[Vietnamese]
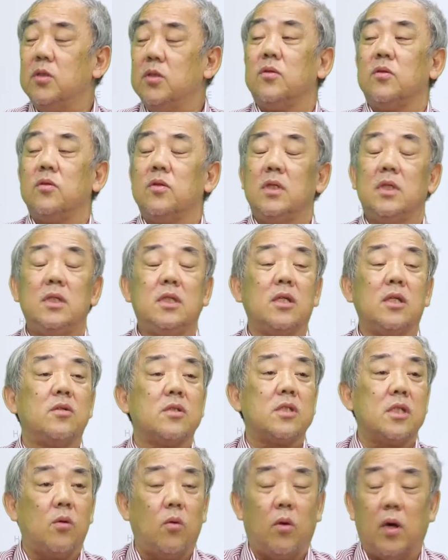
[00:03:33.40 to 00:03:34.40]
ví dụ như chế
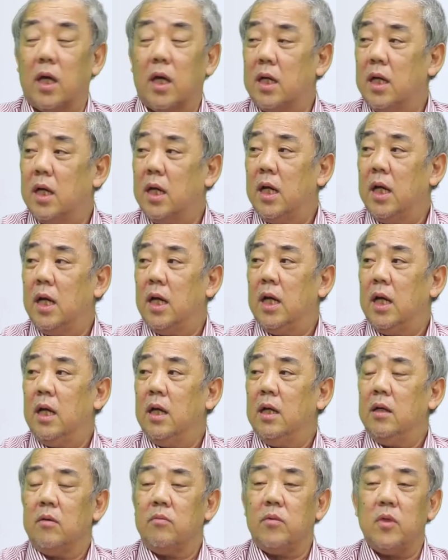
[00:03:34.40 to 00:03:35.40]
độ sinh hoạt
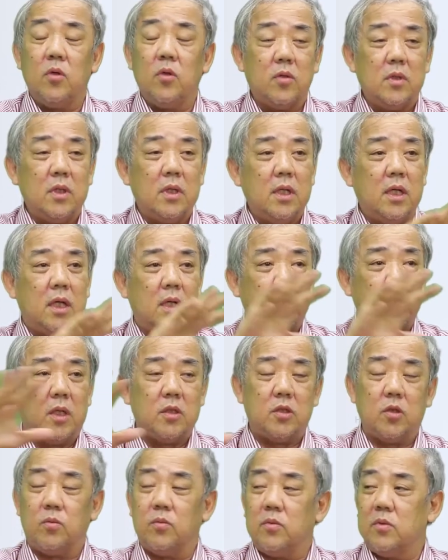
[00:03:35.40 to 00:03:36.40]
Dạ. Ví dụ những người
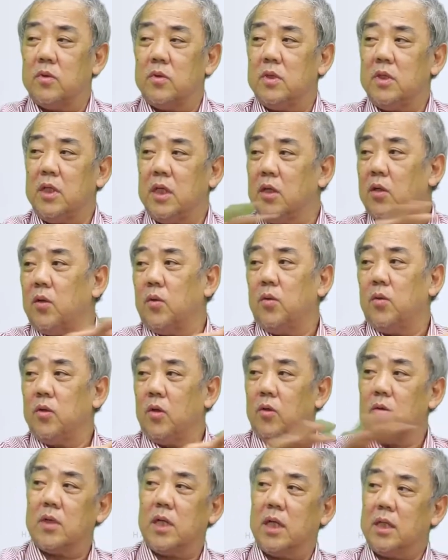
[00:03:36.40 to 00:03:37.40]
mà dùng nhiều
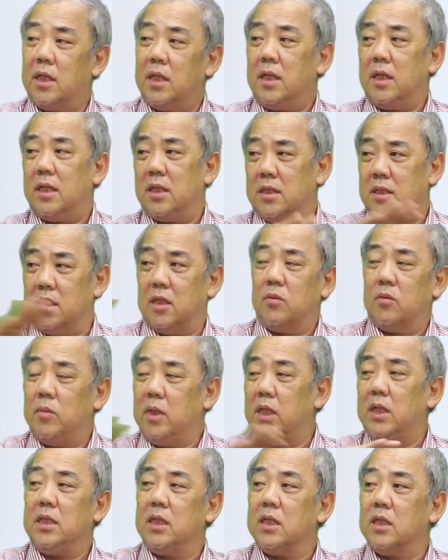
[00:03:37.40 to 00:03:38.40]
đồ kích thích, rượu
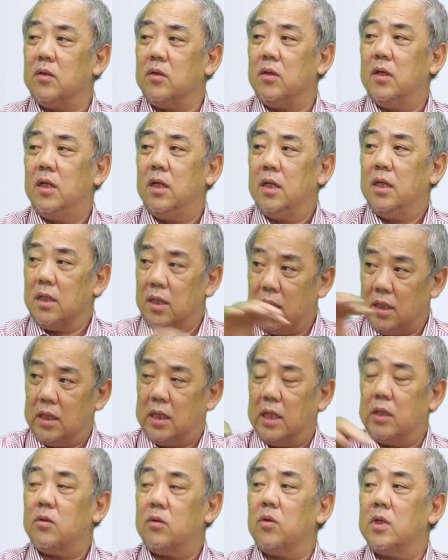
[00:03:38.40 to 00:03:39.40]
bia nhiều dạ.
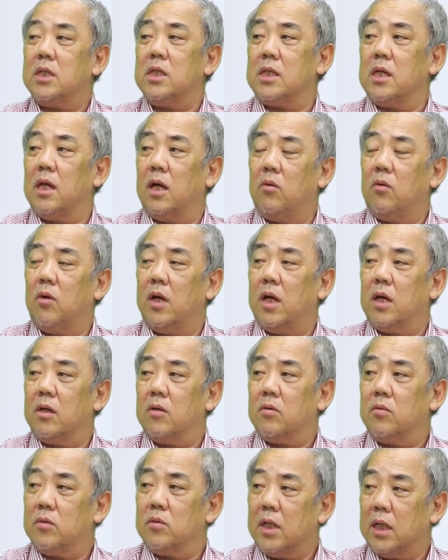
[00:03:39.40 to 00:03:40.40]
thì cái quá trình lão hóa
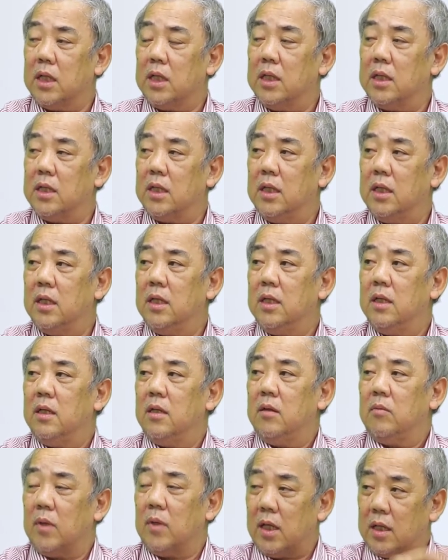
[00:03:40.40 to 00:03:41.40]
nó cũng nhanh lên.
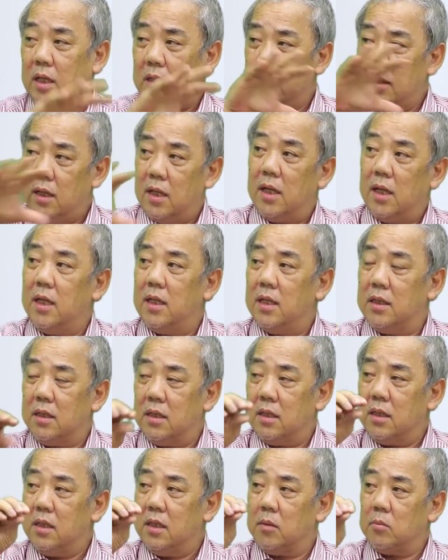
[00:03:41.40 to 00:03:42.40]
Và cái thứ hai
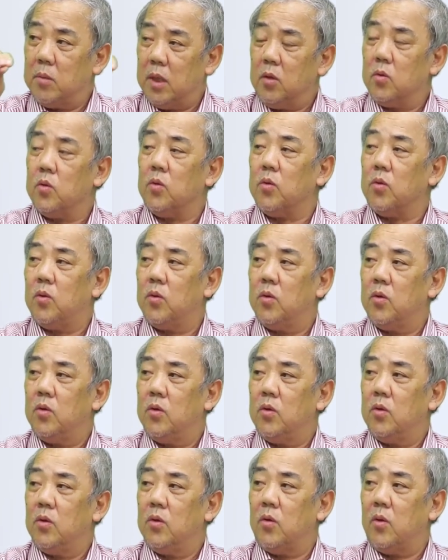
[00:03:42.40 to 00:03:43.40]
đấy những người mất ngủ
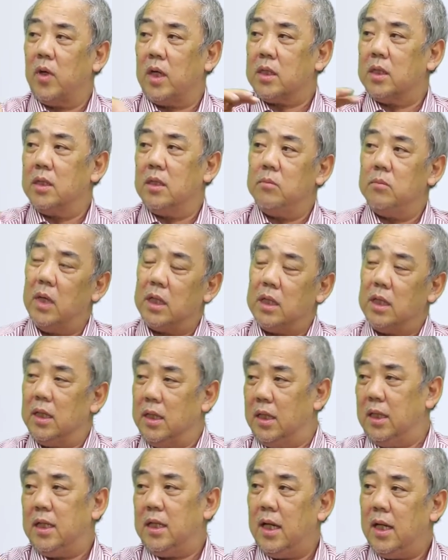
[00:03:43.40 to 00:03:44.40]
hoặc những bệnh
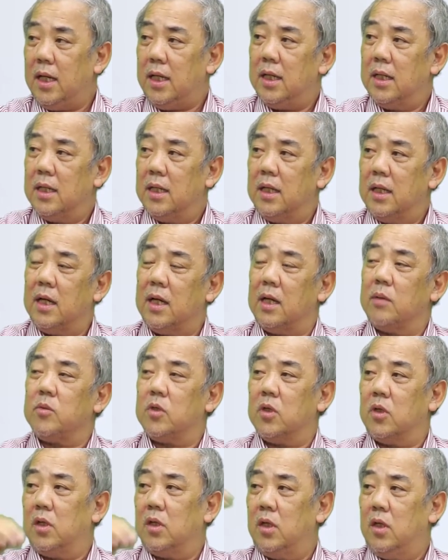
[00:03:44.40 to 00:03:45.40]
lý khác
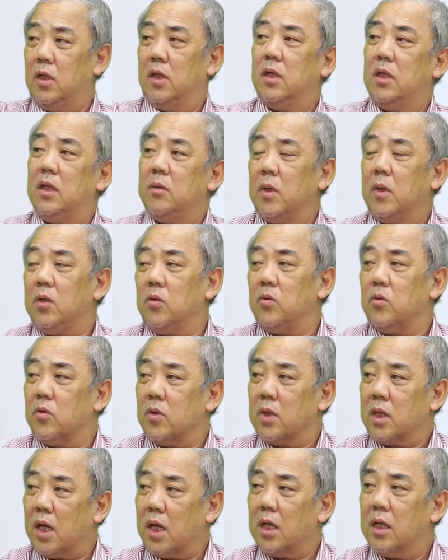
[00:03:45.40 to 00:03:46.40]
làm cho mất ngủ
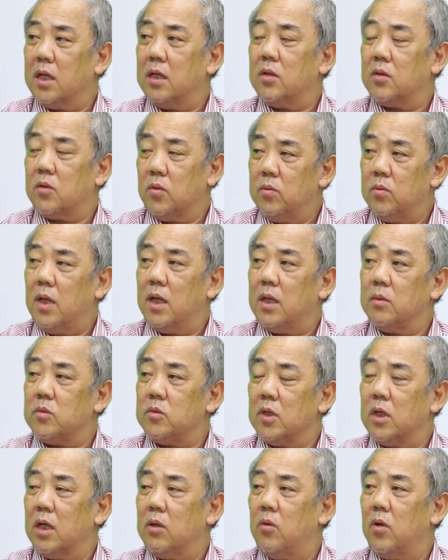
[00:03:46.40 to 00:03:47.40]
nó tăng lên cũng
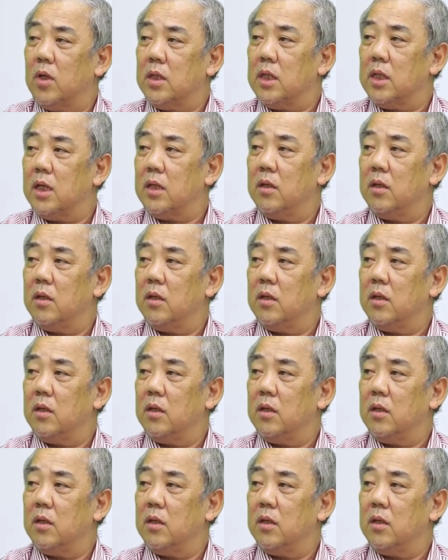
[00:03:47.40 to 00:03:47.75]
làm cho lão hóa